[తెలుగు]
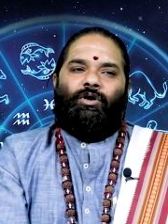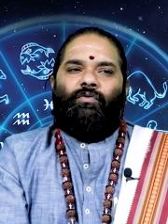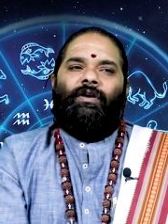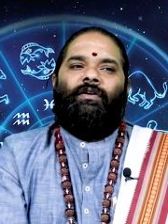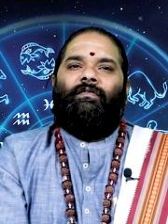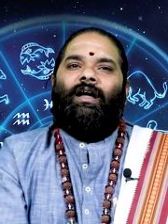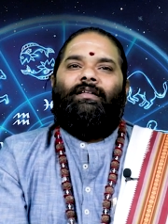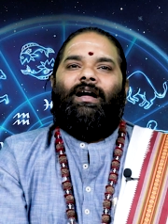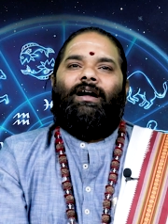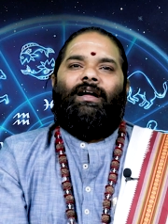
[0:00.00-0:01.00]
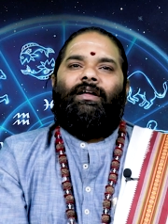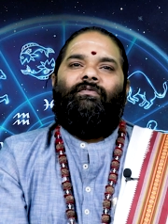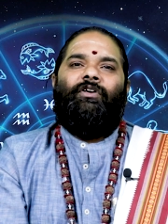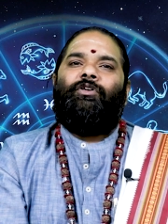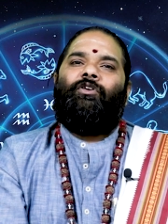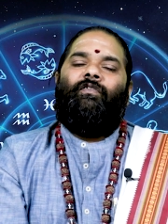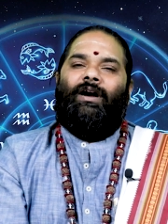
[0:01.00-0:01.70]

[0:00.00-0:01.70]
అటువంటి వారి దాకా ఈ వీడియో